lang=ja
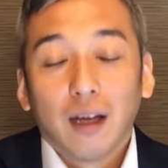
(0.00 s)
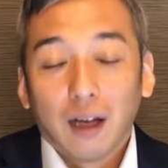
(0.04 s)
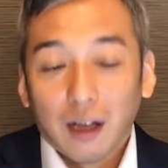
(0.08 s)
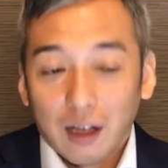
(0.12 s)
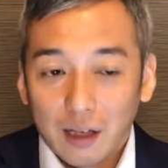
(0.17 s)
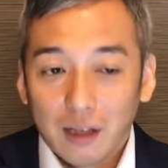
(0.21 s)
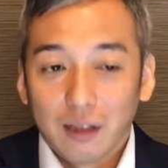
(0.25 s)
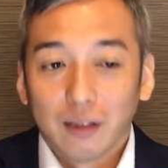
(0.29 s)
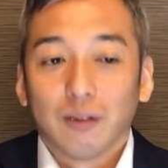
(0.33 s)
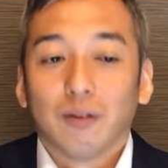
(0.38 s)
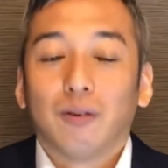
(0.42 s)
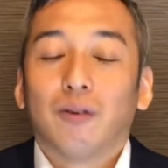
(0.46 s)

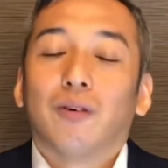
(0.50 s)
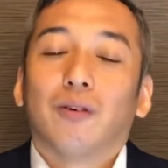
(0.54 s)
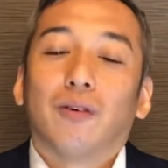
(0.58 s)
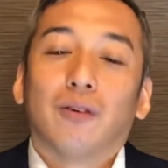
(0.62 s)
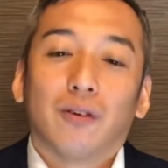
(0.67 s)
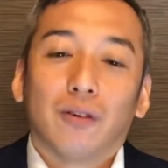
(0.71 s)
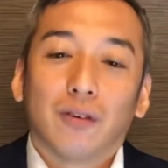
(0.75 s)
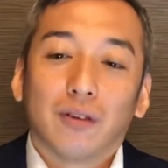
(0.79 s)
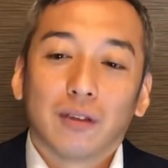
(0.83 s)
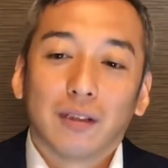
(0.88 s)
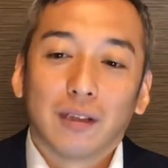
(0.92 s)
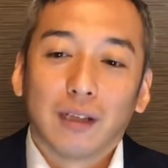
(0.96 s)
あ
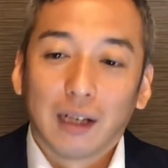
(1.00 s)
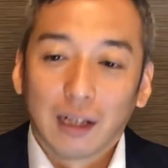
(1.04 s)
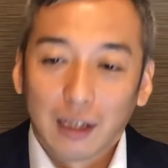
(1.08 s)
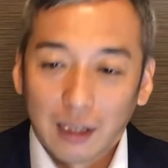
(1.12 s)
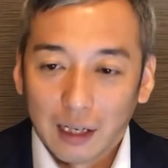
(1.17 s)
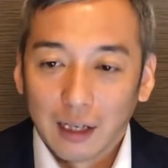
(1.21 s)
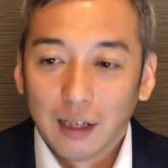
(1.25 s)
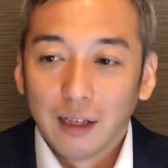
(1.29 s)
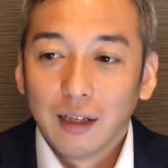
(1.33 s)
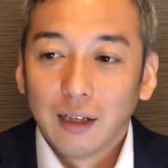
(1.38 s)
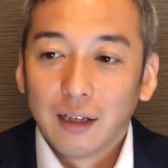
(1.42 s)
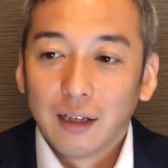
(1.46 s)
のなん
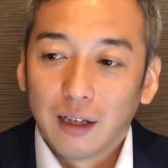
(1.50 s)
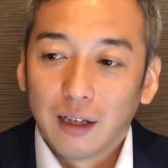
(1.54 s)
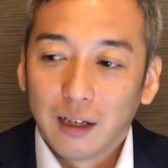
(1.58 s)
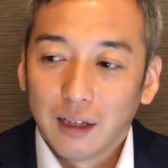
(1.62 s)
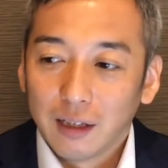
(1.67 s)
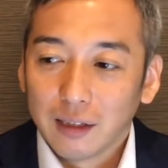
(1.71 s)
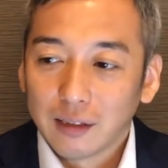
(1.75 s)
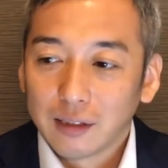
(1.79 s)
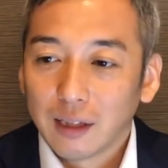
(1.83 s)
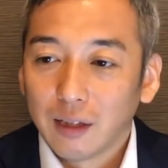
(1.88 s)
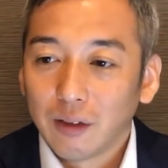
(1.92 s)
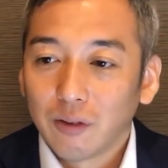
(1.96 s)
か
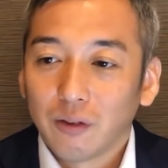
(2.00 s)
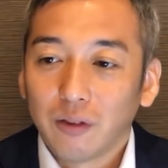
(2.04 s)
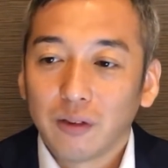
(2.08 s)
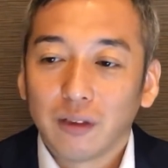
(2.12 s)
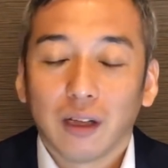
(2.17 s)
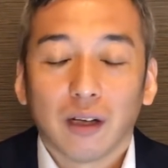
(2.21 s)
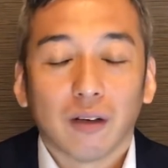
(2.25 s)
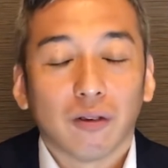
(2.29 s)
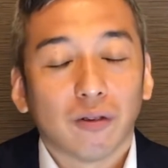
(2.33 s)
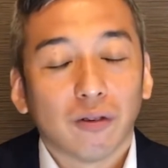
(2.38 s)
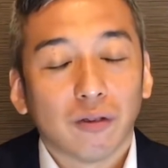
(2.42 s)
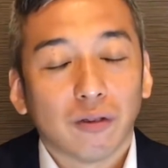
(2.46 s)
参考
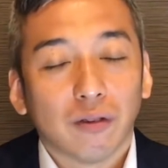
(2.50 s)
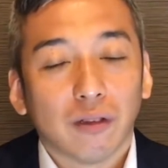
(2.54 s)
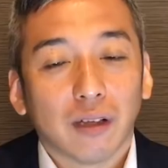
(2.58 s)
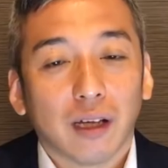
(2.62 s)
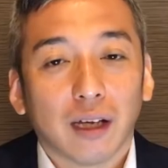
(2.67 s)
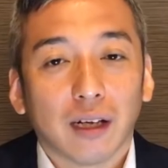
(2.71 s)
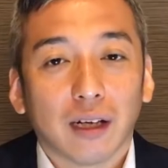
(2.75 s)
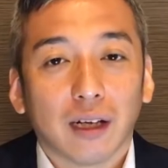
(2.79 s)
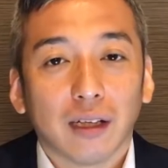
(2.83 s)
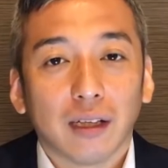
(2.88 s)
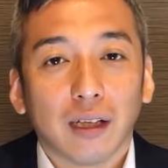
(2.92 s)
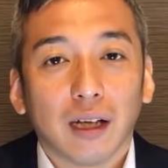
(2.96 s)
になること
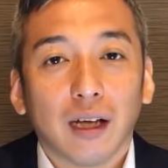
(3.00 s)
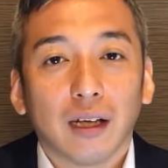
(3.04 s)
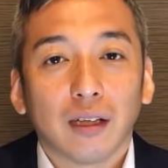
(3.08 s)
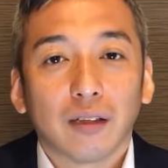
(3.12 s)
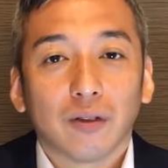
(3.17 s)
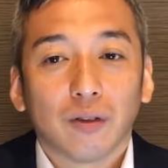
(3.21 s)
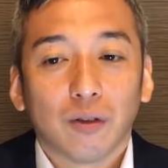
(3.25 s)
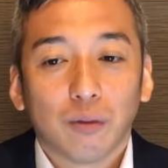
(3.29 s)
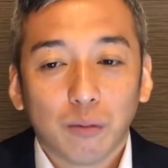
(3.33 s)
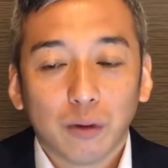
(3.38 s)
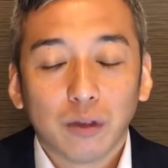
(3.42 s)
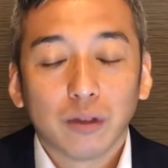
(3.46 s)
ないかな
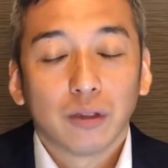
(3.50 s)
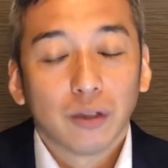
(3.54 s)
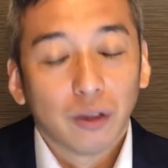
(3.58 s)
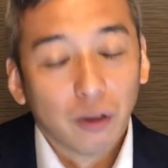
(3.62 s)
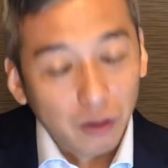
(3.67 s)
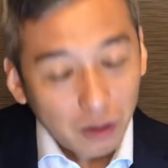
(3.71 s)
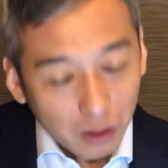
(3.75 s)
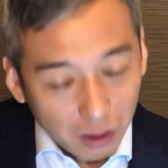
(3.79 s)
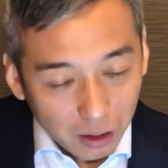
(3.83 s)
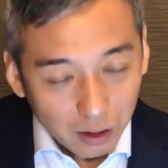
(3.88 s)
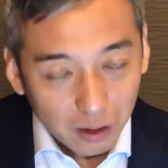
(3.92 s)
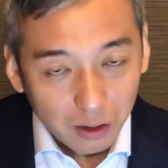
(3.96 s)
と思う
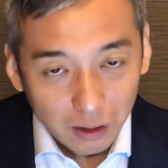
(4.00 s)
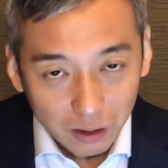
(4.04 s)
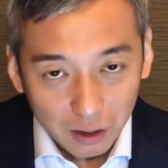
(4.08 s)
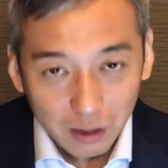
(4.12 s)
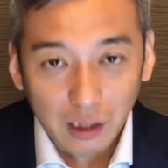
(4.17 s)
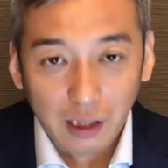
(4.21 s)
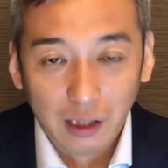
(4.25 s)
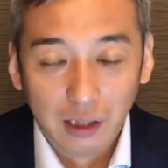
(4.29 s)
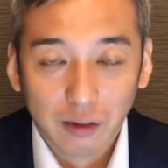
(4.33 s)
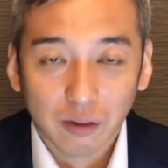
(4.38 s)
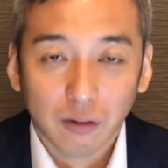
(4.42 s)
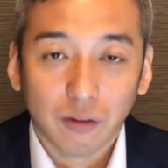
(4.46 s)
より
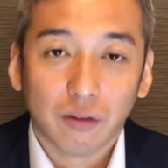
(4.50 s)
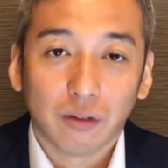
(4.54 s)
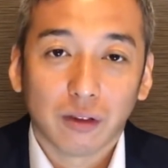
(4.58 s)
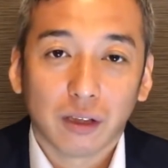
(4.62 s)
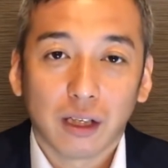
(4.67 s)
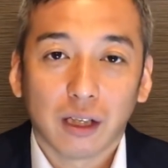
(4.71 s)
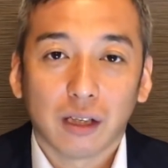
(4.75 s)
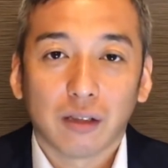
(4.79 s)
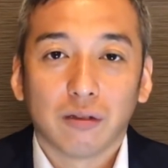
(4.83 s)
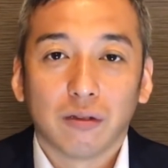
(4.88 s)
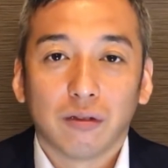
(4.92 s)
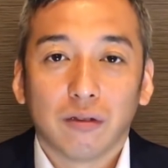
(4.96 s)
あの
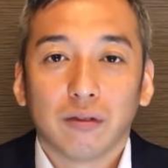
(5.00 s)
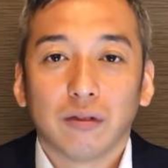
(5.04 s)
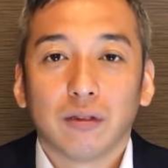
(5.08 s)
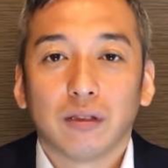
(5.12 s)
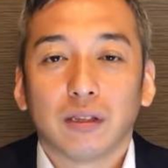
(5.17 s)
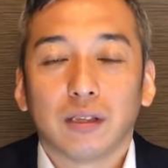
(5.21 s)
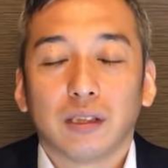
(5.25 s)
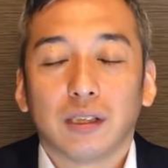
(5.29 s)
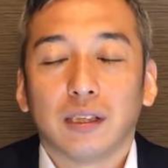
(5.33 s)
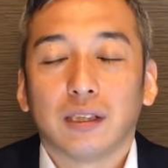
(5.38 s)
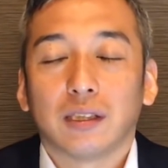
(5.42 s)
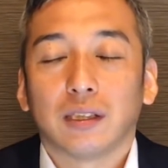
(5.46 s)
聞く
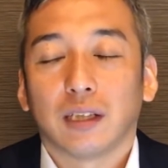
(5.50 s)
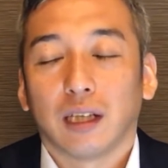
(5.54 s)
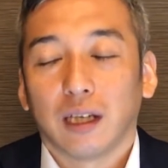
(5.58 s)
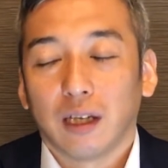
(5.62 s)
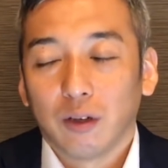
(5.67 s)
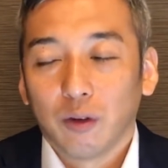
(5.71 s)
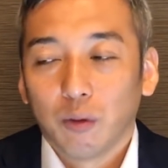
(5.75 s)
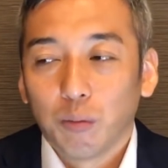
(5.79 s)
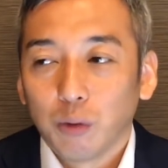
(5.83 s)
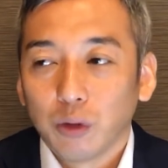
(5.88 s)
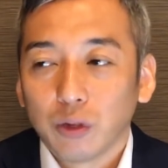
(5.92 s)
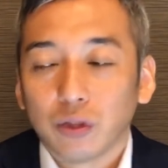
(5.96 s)

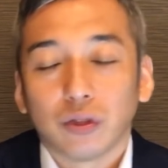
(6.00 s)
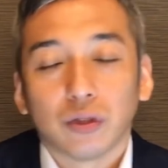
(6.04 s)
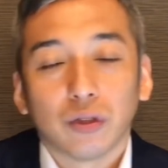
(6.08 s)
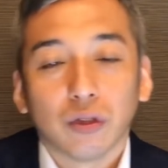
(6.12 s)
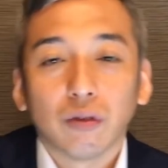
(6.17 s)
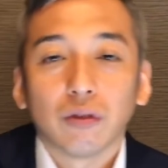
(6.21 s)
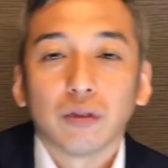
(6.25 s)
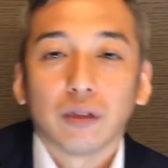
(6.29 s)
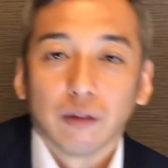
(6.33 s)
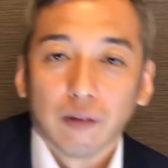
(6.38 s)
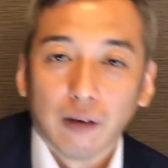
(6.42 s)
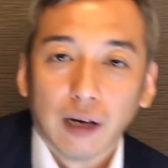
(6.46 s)
姿勢を持つ
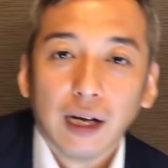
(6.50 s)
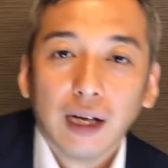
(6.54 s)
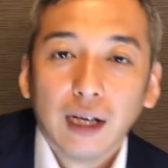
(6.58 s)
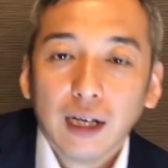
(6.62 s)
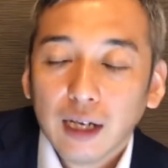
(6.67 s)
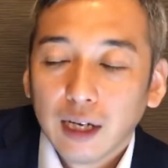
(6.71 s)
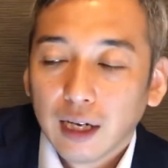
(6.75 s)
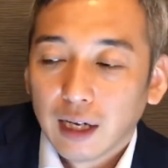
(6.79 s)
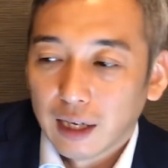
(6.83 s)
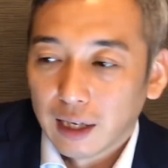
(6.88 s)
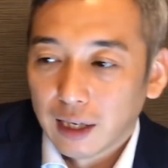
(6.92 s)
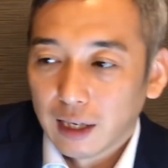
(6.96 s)
ようには
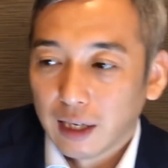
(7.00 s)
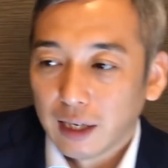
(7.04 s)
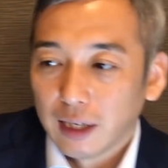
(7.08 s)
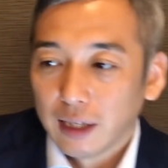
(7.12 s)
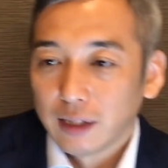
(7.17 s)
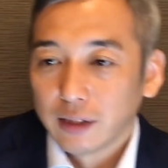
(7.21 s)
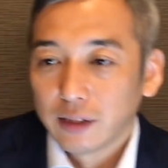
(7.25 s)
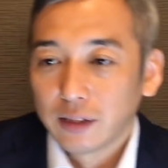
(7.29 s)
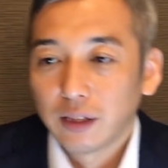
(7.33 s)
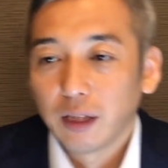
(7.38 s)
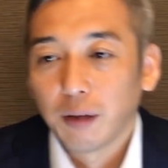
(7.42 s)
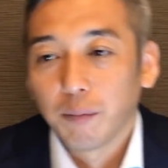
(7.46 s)

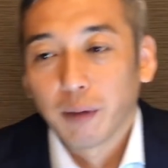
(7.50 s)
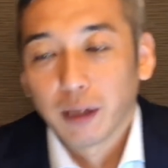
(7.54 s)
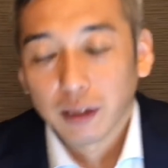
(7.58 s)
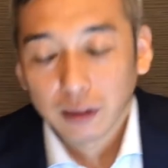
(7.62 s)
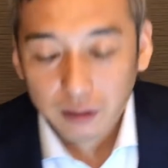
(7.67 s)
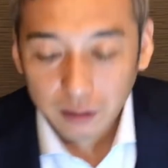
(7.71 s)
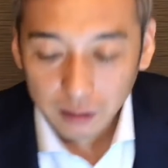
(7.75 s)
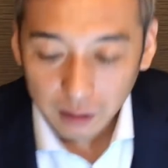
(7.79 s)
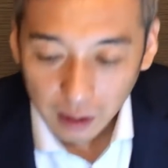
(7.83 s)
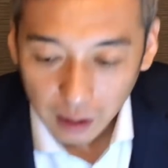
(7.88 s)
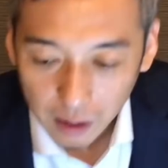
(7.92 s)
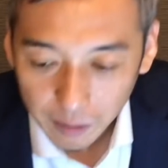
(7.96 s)
あしてま
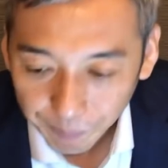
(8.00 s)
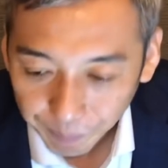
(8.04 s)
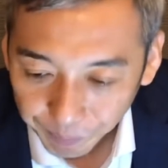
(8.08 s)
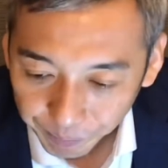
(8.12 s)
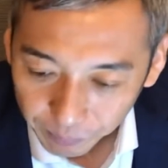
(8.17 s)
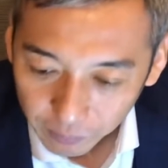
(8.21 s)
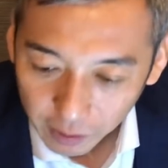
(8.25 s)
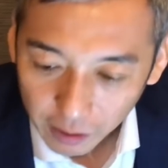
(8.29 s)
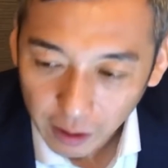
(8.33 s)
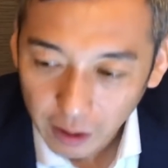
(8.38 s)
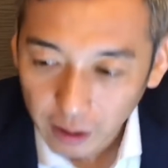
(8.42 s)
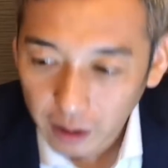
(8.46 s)
すね、
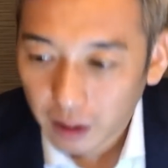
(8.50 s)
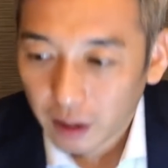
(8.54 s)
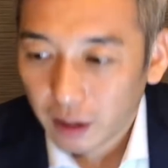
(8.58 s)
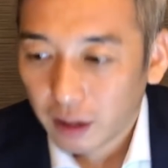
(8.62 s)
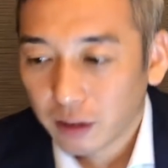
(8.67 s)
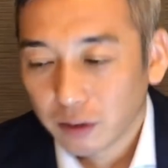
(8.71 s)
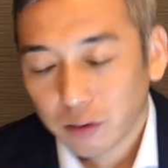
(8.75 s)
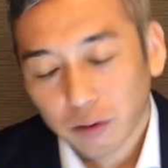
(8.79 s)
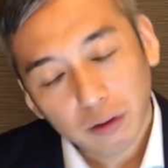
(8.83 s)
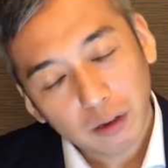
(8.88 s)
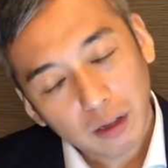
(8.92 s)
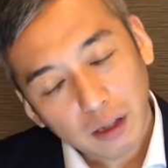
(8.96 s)

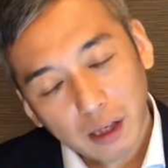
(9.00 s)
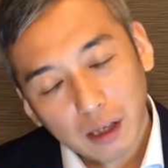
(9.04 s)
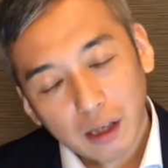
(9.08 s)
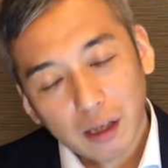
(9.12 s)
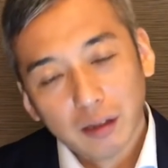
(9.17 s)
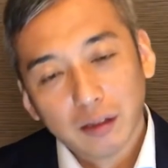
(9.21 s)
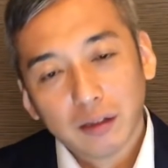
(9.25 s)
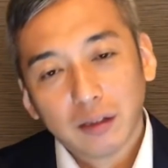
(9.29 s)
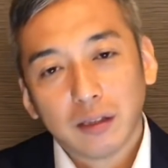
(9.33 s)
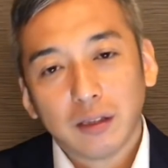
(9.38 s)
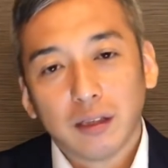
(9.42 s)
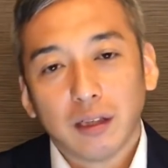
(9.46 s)
えー、そういった
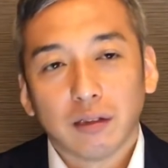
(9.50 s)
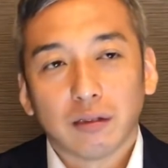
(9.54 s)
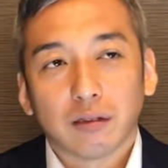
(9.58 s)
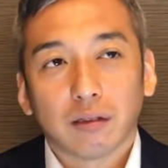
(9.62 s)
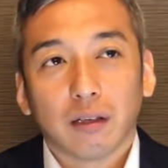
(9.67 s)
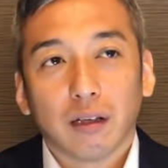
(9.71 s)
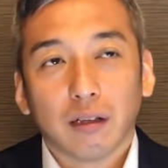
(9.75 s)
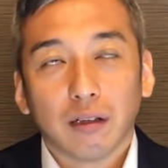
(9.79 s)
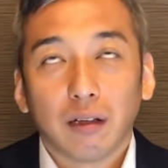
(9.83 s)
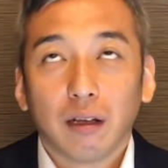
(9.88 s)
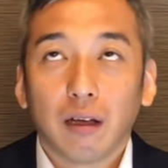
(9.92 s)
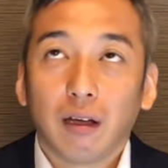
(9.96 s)
感じで
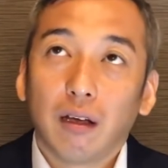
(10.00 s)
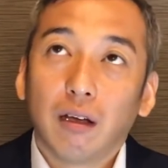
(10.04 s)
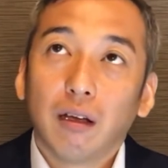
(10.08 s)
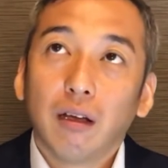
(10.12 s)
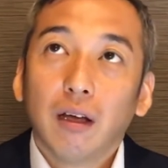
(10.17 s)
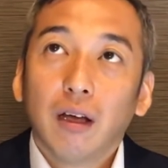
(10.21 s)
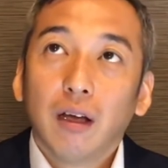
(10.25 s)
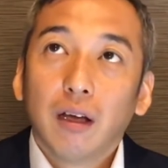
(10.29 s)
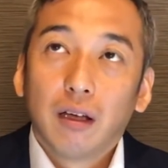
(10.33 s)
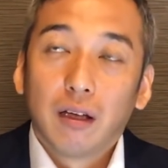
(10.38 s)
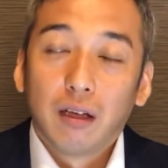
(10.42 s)
すかね。